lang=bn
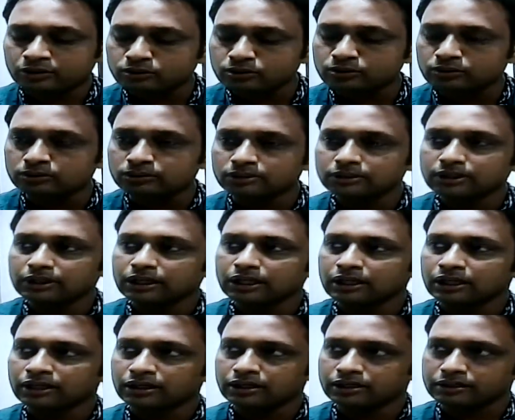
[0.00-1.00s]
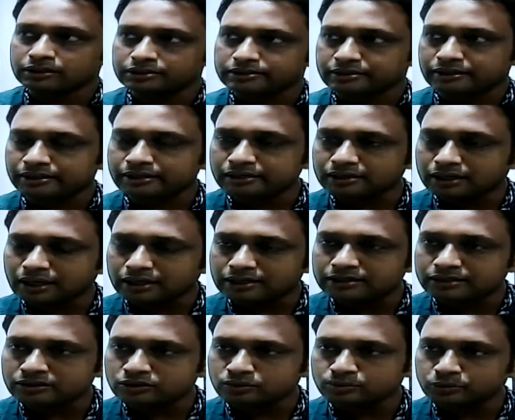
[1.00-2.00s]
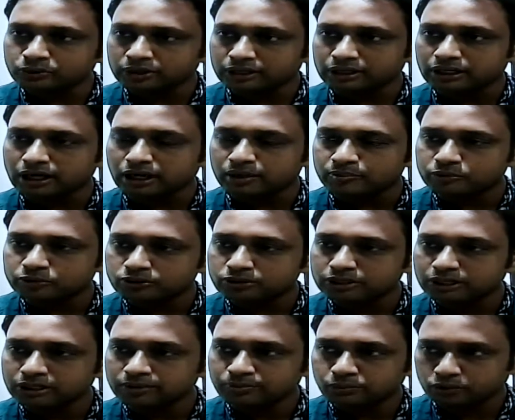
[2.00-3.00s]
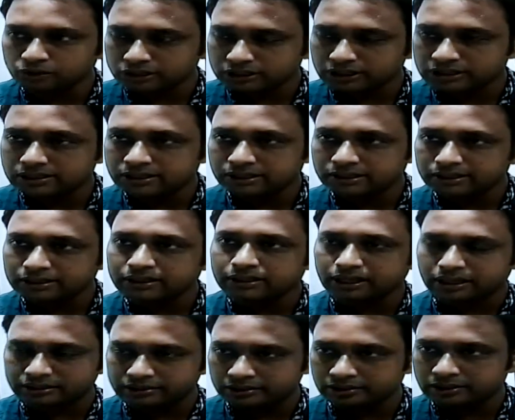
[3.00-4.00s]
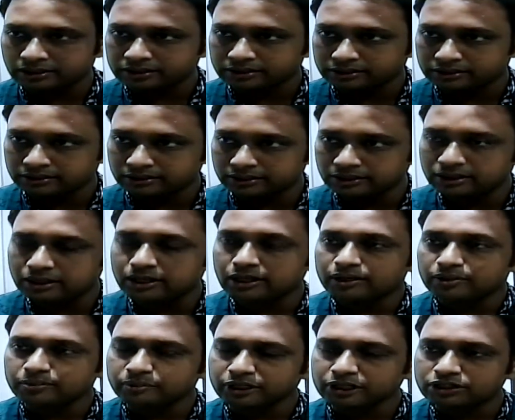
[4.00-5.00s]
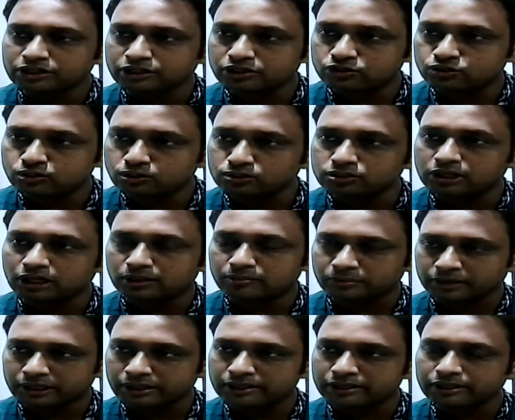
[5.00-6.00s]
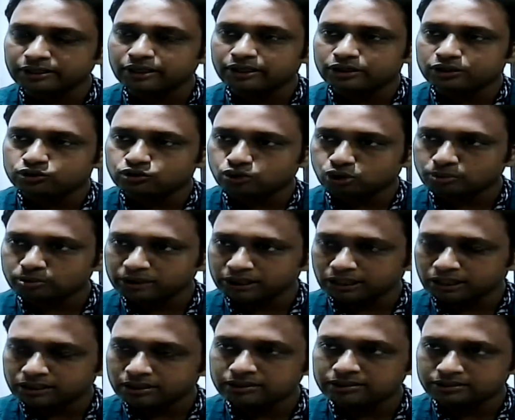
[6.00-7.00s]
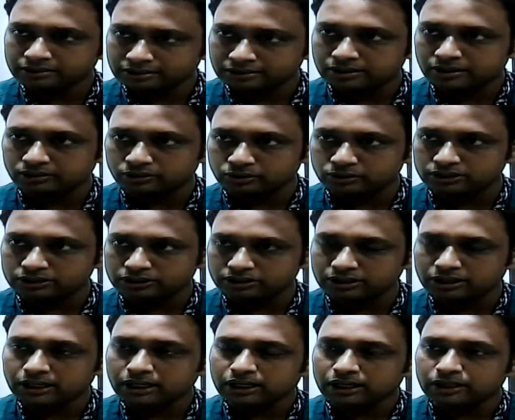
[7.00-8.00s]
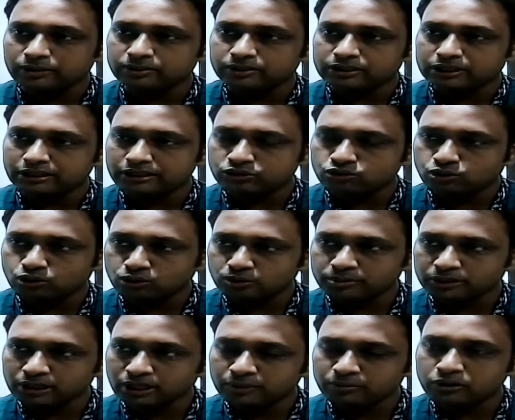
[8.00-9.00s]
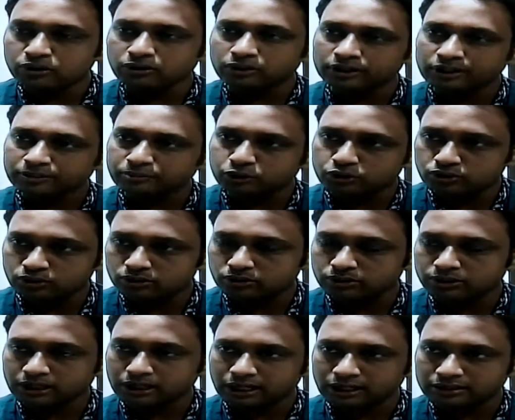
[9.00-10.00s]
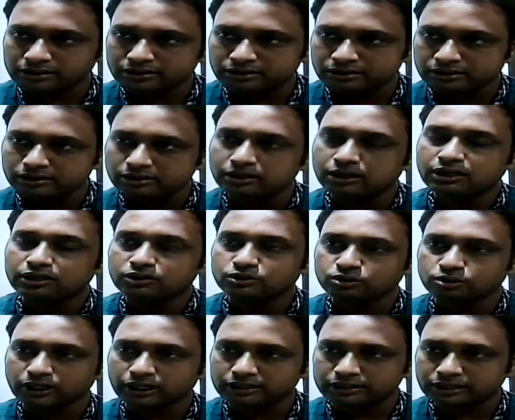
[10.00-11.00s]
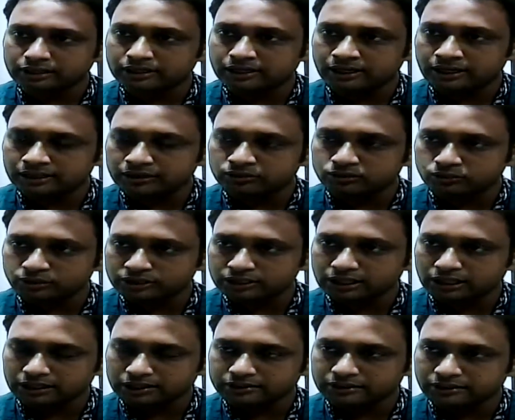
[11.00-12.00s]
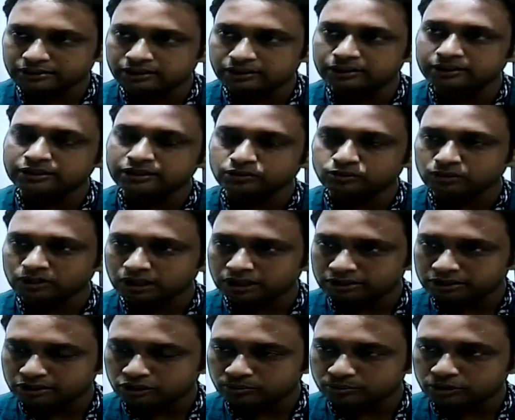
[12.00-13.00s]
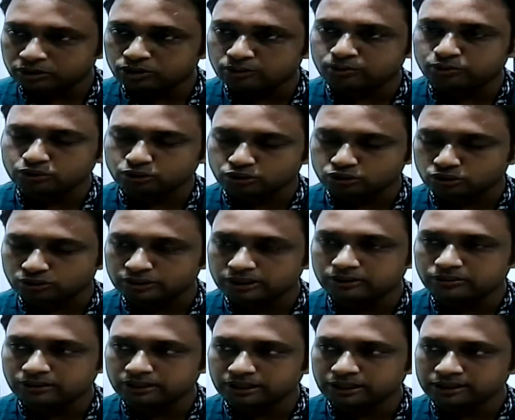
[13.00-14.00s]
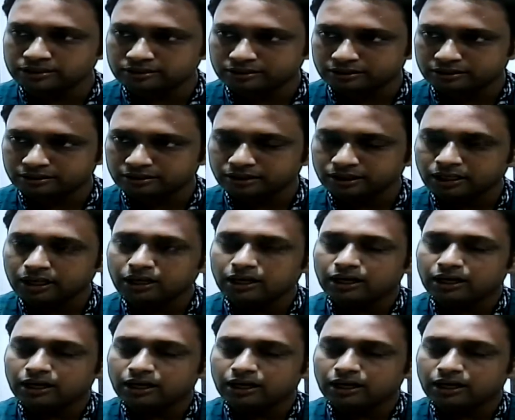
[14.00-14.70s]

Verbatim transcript: এখন সেই কাজের উপরে আমিও সেই প্রসেসটাকে কাজে লাগিয়ে বেশ কিছু চামড়ার ছবি আঁকার চেষ্টা করেছি এবং সেই ছবি আমি অনেক বছর ধরে আঁকছি দু হাজার এক দুই সাল থেকে রেগুলার নিয়মিত প্রদর্শনী করে আসছি